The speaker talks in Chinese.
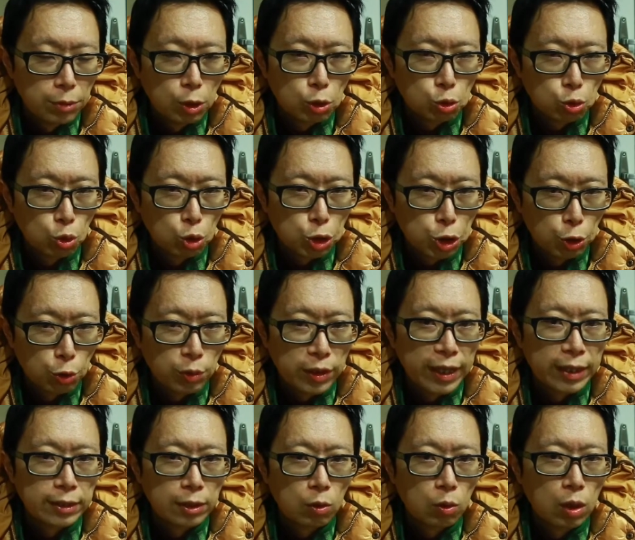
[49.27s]
没有做
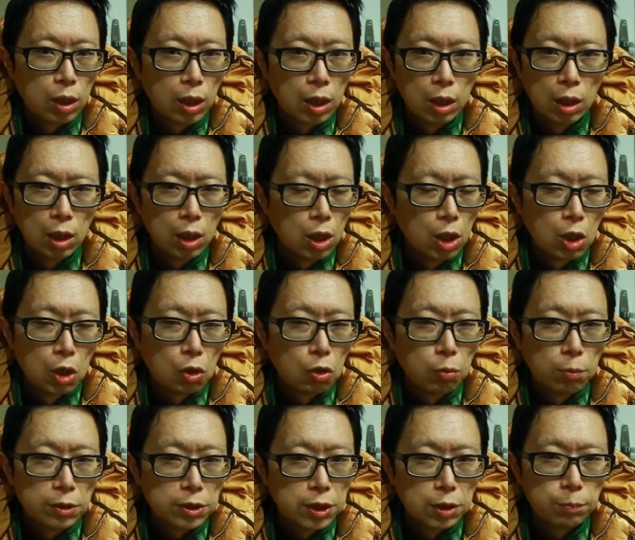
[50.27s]
修改的话，
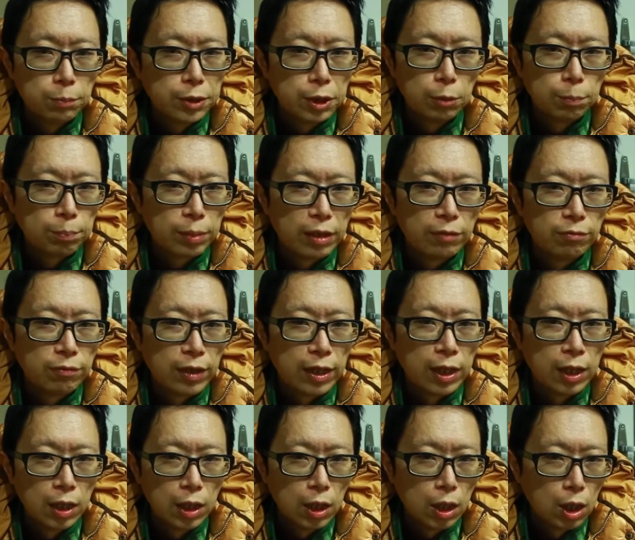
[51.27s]
我们是没有办
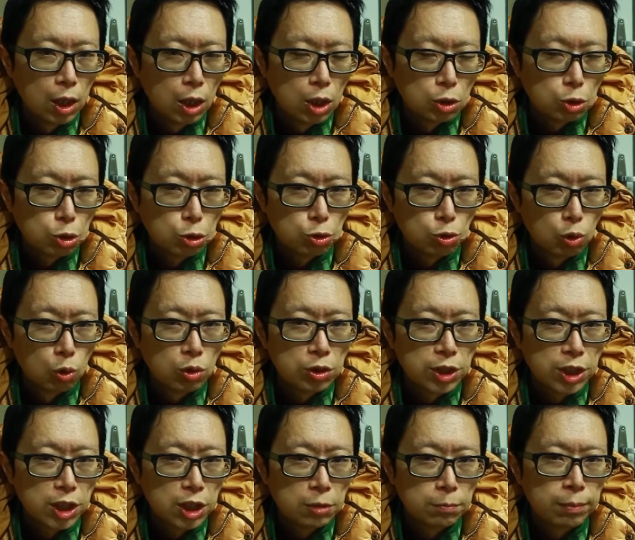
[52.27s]
法去
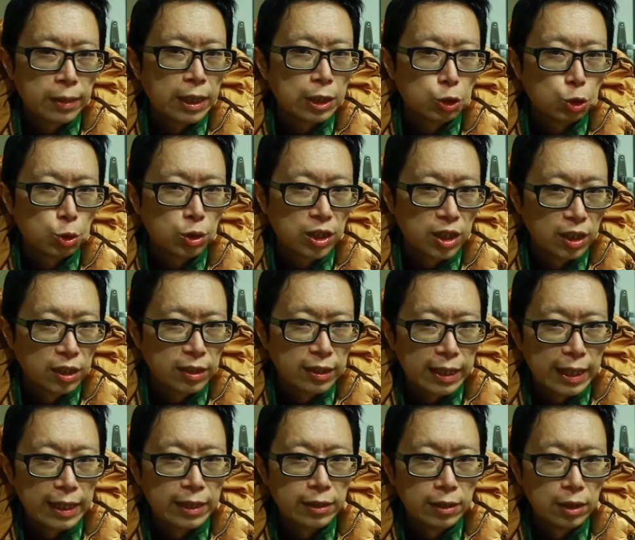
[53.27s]
做基因排序更
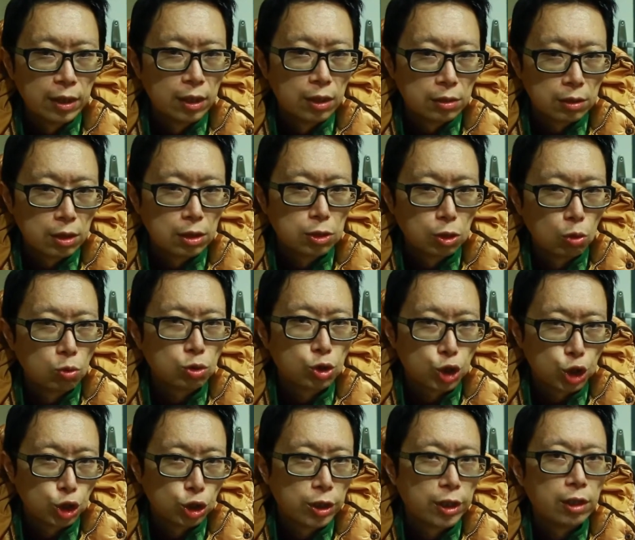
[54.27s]
改的这
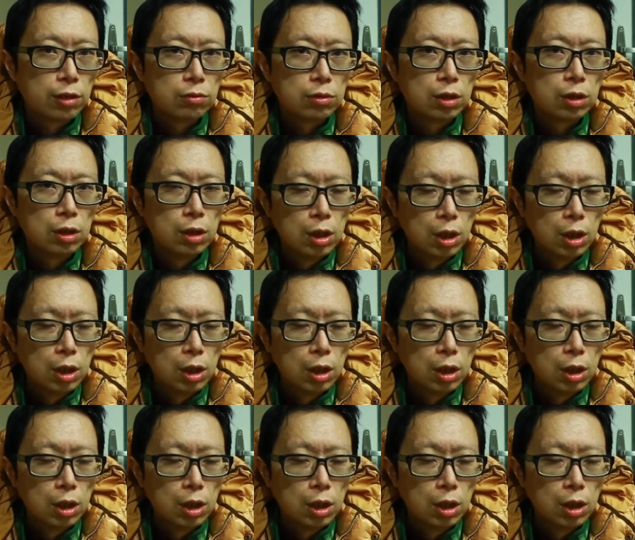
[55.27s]
种治疗。